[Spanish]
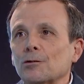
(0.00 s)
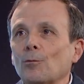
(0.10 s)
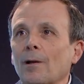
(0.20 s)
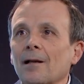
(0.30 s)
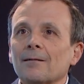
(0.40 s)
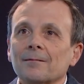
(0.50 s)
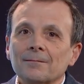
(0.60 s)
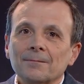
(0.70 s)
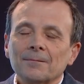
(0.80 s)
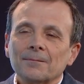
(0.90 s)

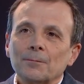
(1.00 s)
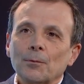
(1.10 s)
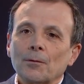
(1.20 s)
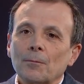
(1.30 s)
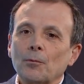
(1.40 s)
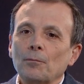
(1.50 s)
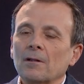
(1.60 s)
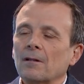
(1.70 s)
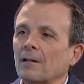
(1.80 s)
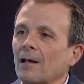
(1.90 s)
igual, por
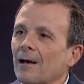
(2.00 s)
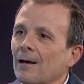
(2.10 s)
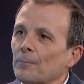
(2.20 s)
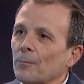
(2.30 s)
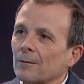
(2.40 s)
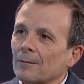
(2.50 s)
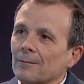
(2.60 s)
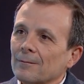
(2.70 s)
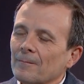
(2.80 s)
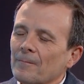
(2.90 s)
publicidad,
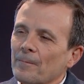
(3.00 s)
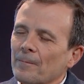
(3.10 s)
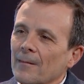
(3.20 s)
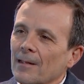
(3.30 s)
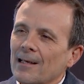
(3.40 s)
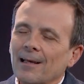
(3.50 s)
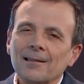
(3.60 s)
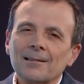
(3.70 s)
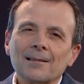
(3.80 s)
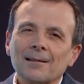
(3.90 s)
por
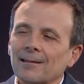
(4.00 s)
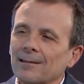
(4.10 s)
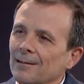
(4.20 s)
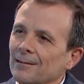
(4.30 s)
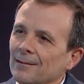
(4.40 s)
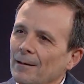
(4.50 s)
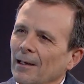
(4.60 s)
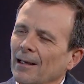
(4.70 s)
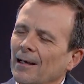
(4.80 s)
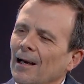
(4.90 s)
series de
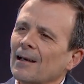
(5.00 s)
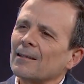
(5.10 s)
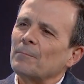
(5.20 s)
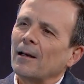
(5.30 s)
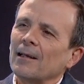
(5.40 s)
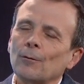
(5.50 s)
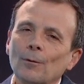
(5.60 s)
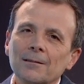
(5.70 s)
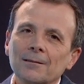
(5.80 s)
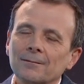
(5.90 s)
americanas,
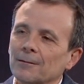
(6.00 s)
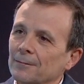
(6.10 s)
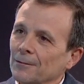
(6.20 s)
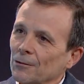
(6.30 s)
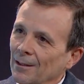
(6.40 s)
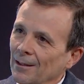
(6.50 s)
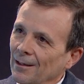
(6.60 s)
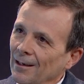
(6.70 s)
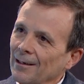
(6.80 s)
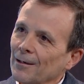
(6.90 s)
películas, no
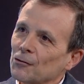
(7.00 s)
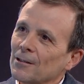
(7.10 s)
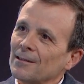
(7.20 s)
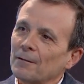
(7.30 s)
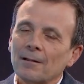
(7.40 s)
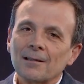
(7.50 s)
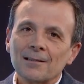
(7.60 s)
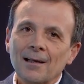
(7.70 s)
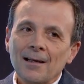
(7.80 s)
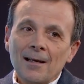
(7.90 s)
sé, el inconsciente a veces,
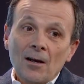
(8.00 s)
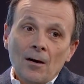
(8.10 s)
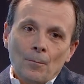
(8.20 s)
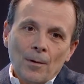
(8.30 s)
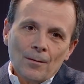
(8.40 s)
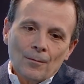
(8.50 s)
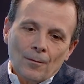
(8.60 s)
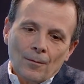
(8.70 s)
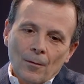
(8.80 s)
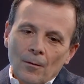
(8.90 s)
bueno,
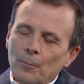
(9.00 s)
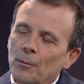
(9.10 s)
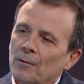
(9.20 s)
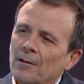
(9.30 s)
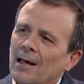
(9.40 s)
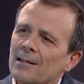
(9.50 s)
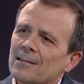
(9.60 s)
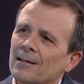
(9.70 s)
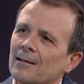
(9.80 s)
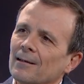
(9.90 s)
o, publicidades
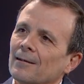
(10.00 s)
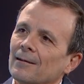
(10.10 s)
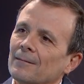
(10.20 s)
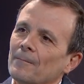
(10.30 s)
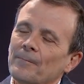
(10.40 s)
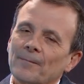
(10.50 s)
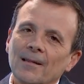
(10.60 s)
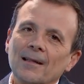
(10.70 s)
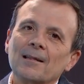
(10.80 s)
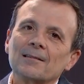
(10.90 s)
de
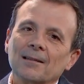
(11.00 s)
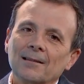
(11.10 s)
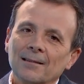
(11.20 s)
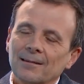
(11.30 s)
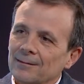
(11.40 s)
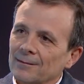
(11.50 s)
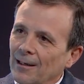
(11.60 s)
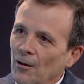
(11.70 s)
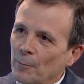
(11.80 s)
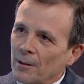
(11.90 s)
tiendas de,
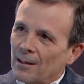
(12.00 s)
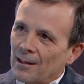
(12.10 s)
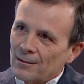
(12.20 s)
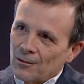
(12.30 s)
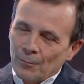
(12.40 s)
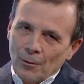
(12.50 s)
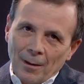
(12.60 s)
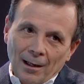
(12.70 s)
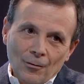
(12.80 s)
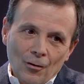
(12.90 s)
comidas como
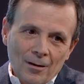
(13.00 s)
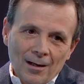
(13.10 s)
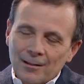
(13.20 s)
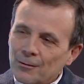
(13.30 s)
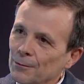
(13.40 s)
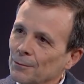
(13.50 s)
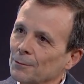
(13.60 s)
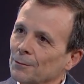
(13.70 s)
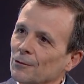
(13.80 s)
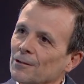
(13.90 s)
McDonald's
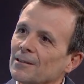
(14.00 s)
o cosas